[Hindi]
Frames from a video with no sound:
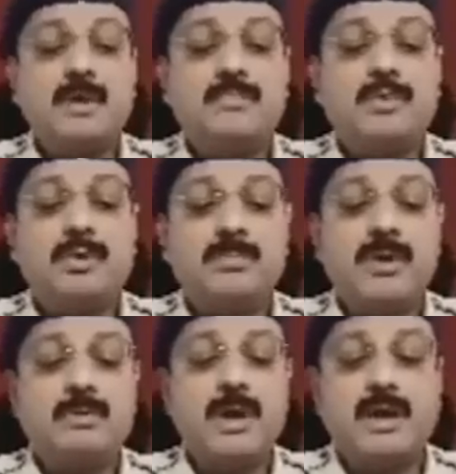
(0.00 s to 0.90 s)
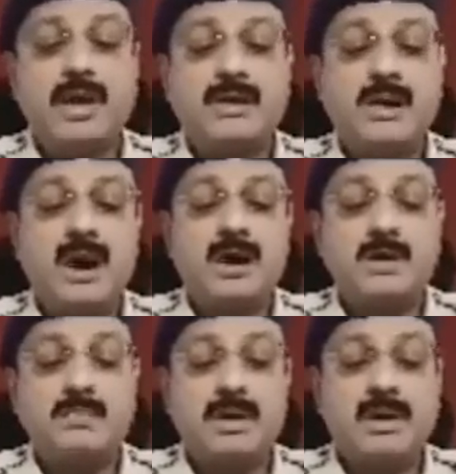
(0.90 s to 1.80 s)
आपका फोन नंबर बैंक खाता
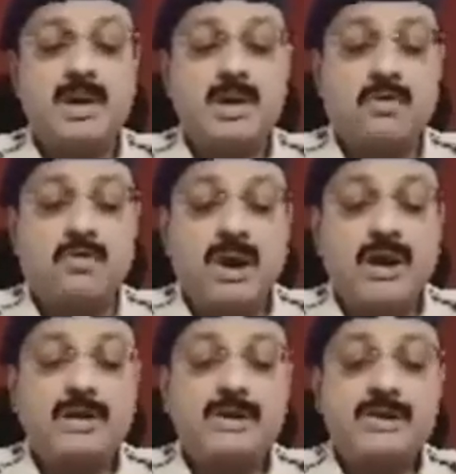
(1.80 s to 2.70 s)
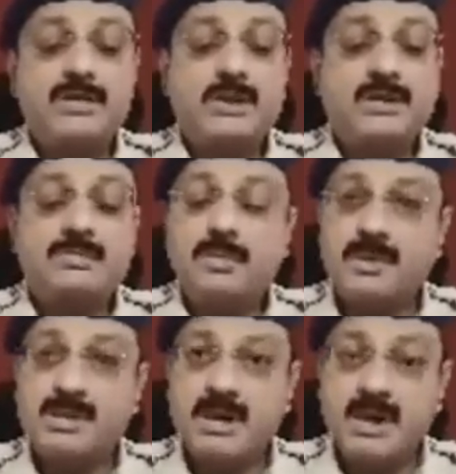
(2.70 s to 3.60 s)
कार्ड नंबर वॉलेट जिसके जिसमें
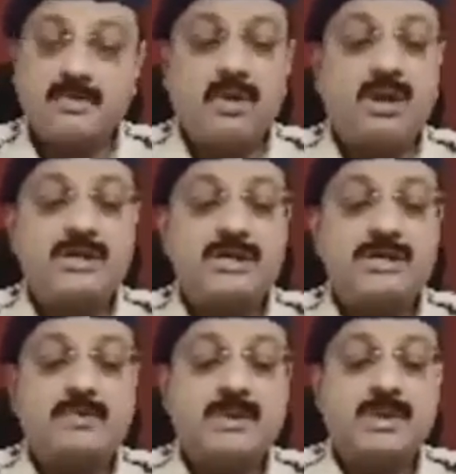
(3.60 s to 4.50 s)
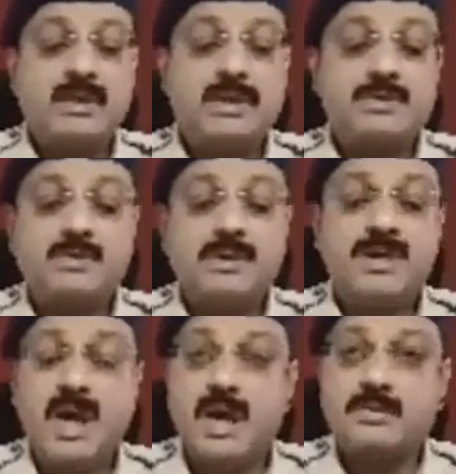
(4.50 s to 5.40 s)
पैसे गए हैं वॉलेट जिससे पैसे जिसमें
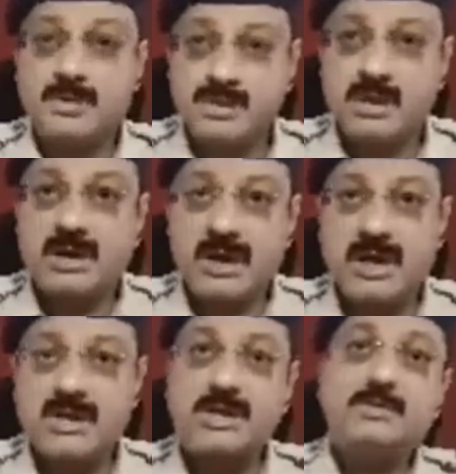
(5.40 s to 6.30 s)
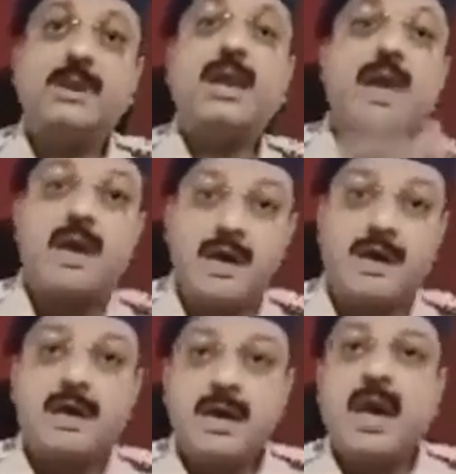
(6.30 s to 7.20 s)
पैसे जिससे कटे हैं जिसमें गया
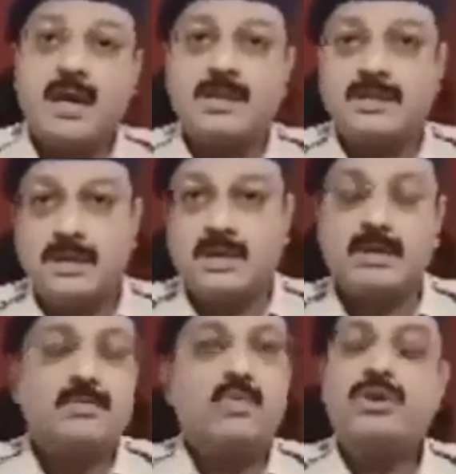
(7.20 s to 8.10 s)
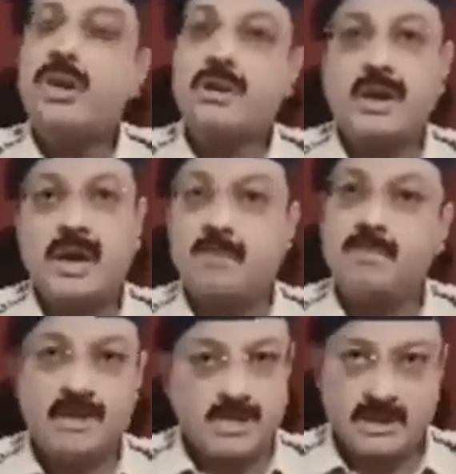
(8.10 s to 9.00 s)
है आदि इत्यादि वो जानकारी
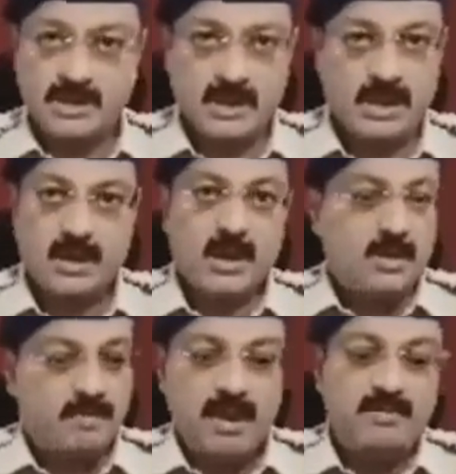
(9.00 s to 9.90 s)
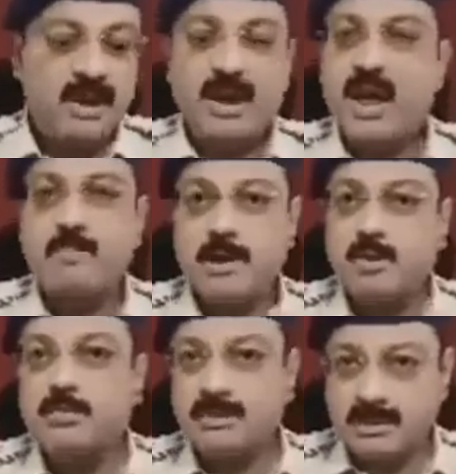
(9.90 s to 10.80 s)
आप बता सकते हैं पिन वगैरह आप
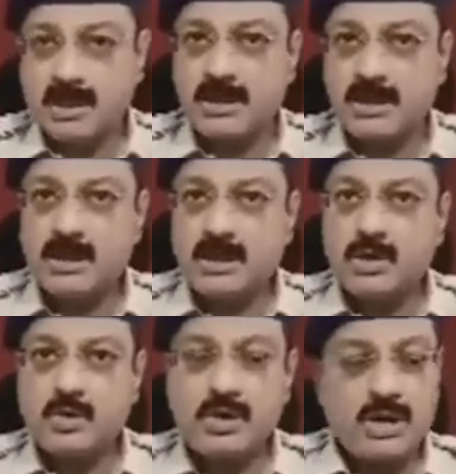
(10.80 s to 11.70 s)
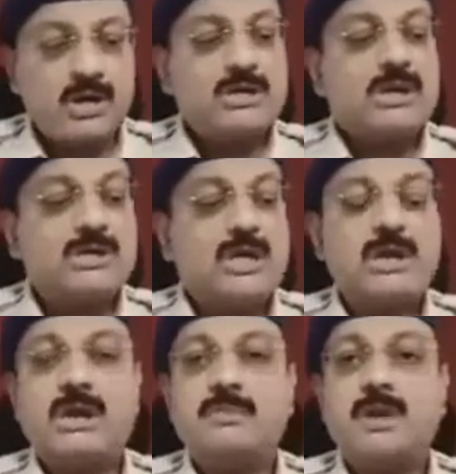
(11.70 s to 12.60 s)
बिल्कुल मत बताइए क्योंकि इस इस
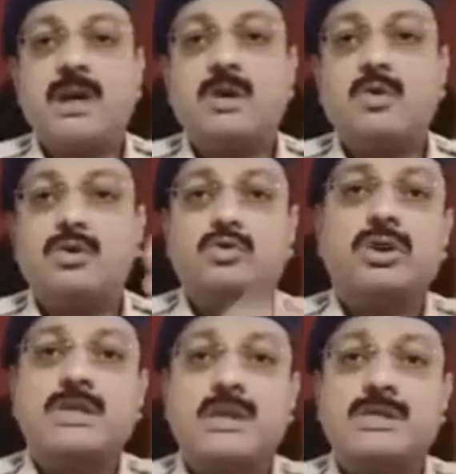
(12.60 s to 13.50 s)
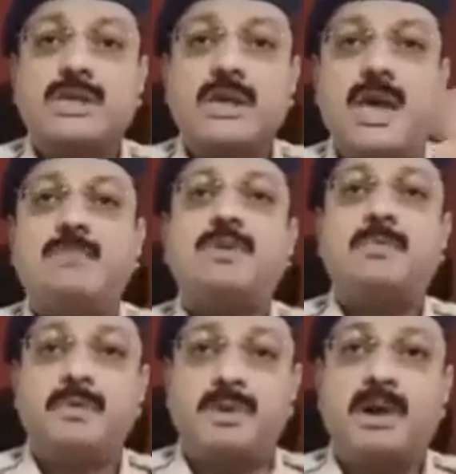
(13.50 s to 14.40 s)
तरह के नंबर का कोई दूसरा झांसा देके आपसे
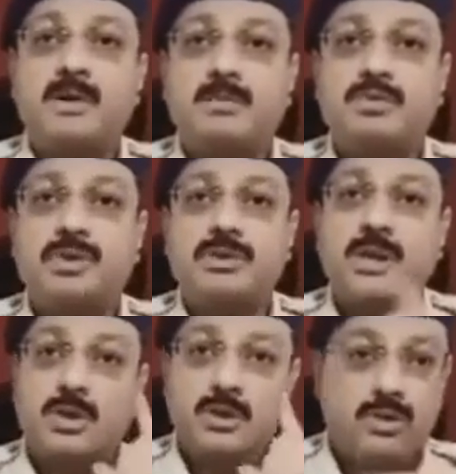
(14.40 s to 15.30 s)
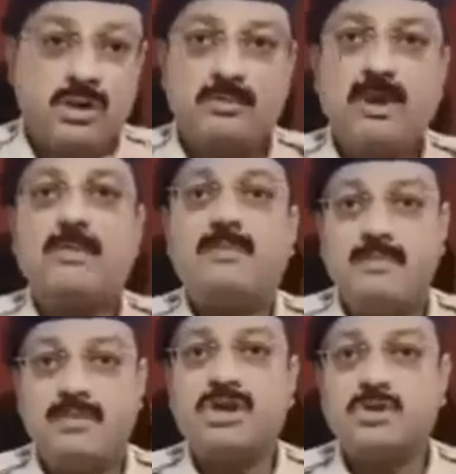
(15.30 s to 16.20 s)
पिन वगैरह भी पूछ सकता है तो एक तो ये नंबर
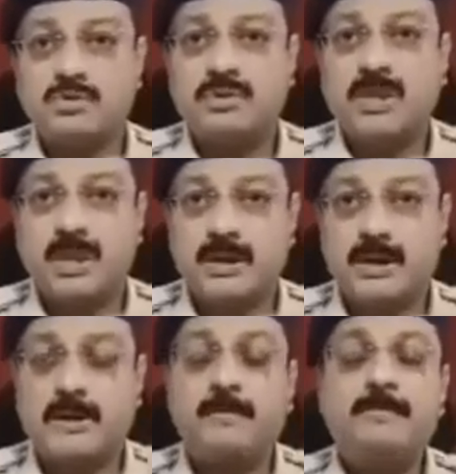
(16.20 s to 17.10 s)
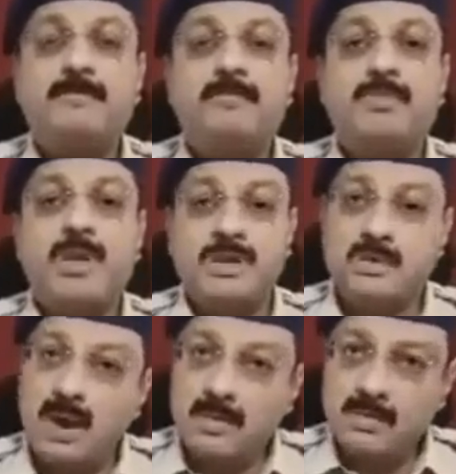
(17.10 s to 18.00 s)
आप विशेष रूप से ध्यान रखिए
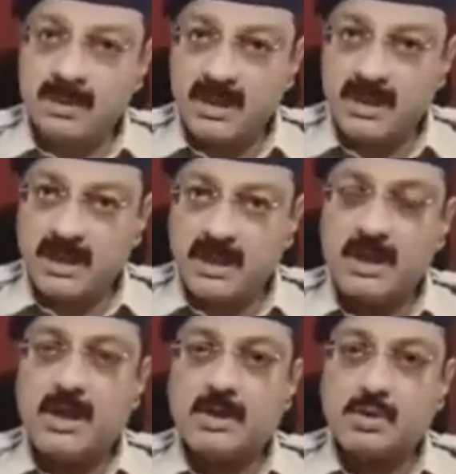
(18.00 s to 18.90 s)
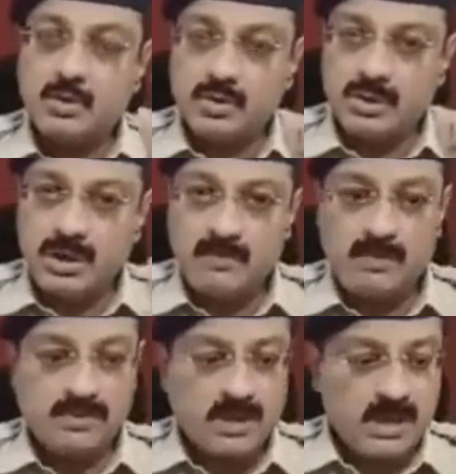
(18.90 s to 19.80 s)
जब आप ये बता देंगे तो ये
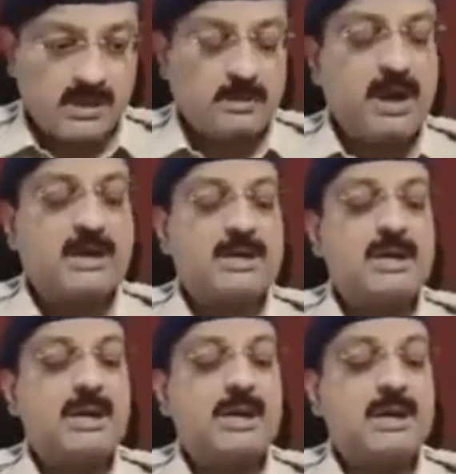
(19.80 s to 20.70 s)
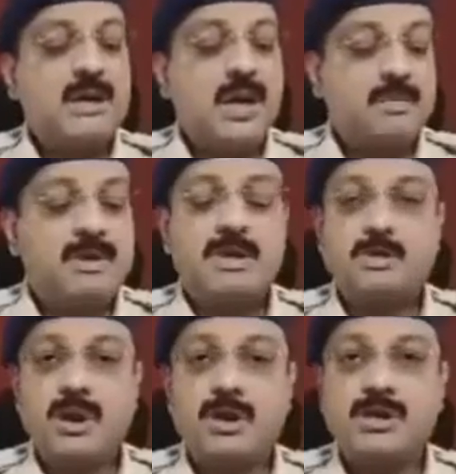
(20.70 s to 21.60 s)
व्यवस्था इस प्रकार से की गई है एमएचए
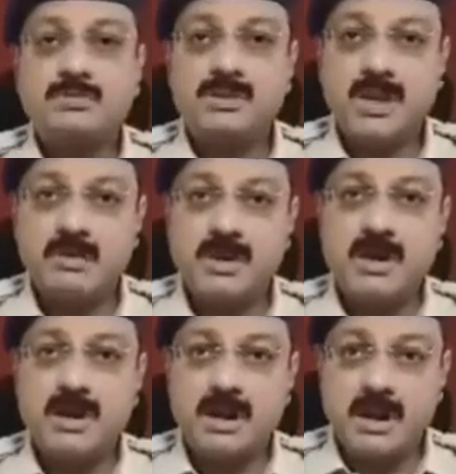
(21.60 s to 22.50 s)
द्वारा जिसमें साइबर